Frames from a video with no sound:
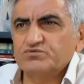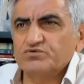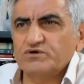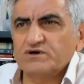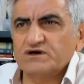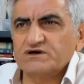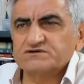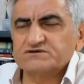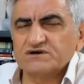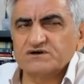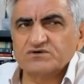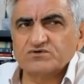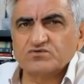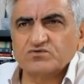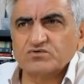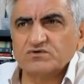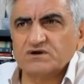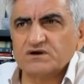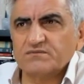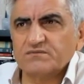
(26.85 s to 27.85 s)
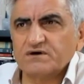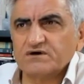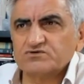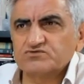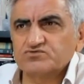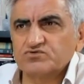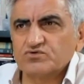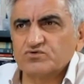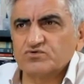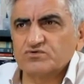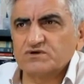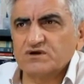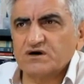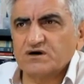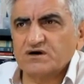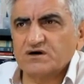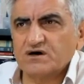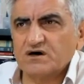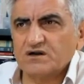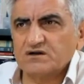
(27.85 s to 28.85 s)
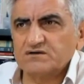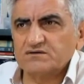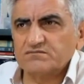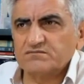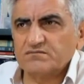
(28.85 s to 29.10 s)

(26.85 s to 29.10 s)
bu ilaçları kullanmak zorunda kaldım.